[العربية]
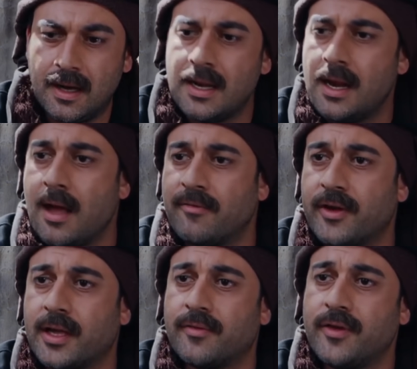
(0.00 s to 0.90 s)
أنا اللي عم
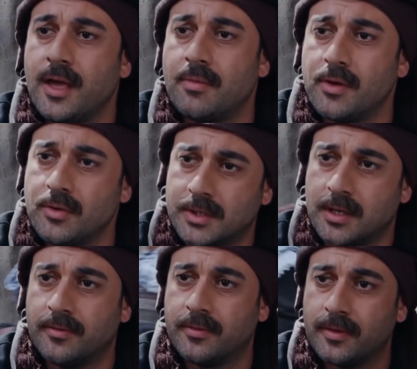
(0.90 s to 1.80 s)
فكر فيه يا أبو
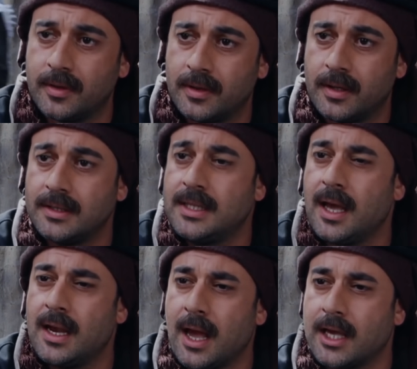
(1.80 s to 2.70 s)
يوسف
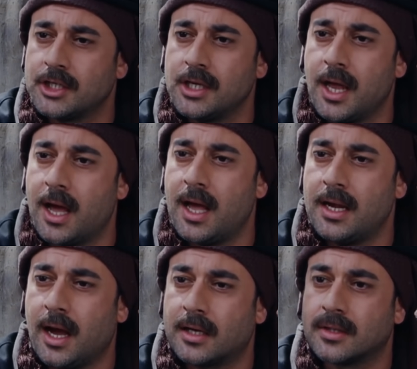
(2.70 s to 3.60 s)
الدقيقة اللي عايشينها
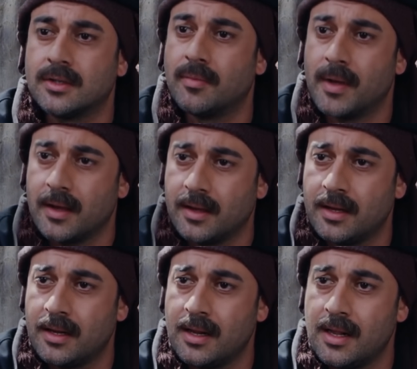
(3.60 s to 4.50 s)
أهالي حارة الضبع
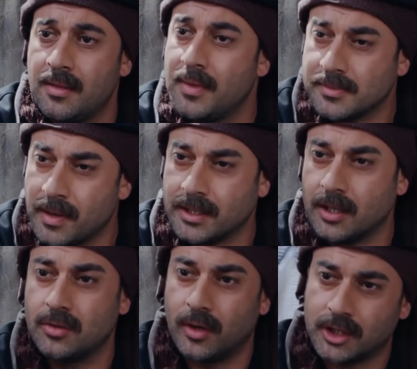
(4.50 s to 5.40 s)
ما سمعت
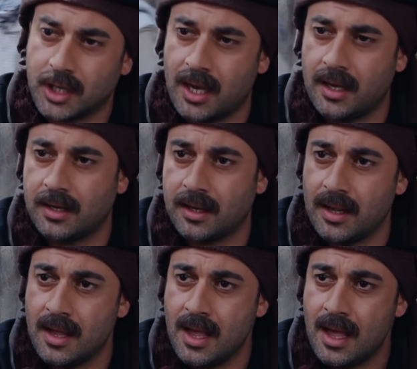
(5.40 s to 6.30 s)
حدو إيش قال
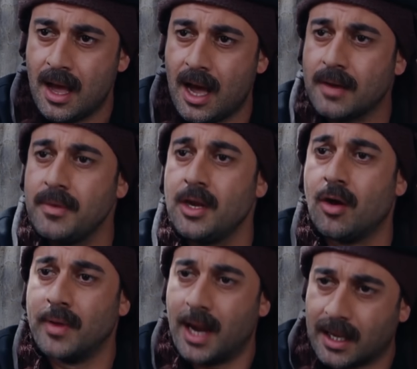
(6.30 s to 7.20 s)

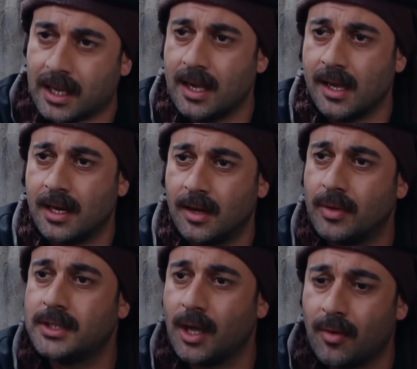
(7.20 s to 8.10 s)
حارمينهم الأكل
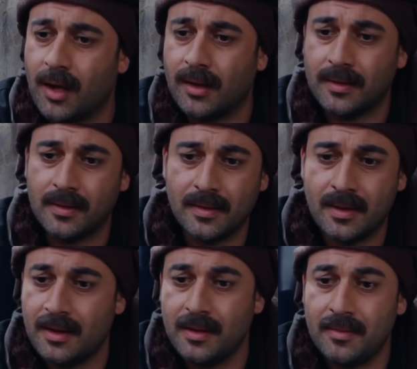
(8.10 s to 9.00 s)
والدواء
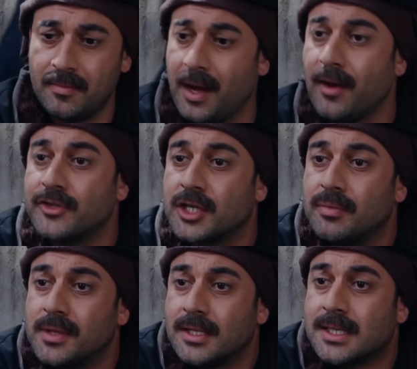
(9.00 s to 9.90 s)
بعرفش
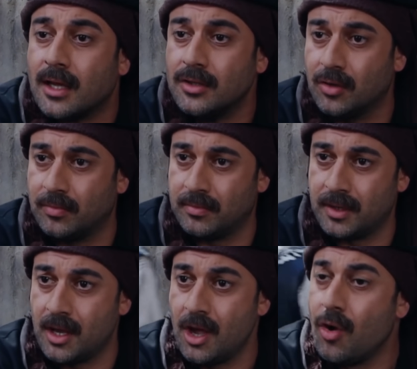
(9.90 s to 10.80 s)
كيف بدنا نساعدهم
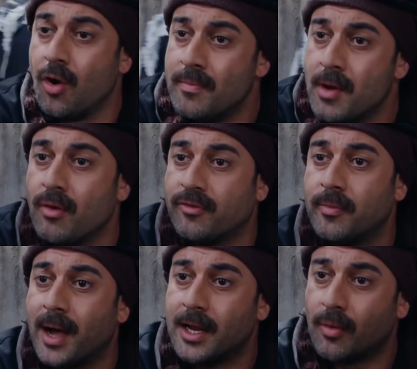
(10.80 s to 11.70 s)
وهم
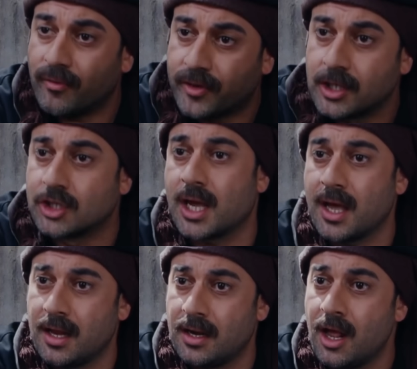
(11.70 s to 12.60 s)
وقفوا معنا وقفة
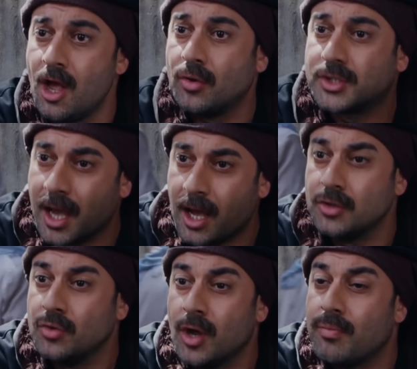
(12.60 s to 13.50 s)
رجال
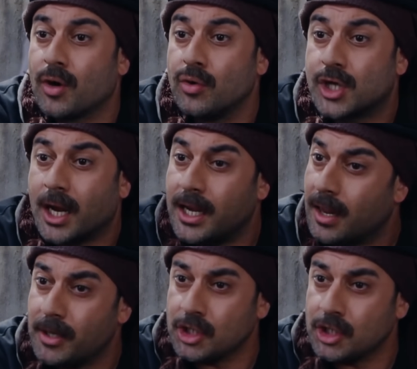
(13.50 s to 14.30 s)
وساعدونا بخلوش علينا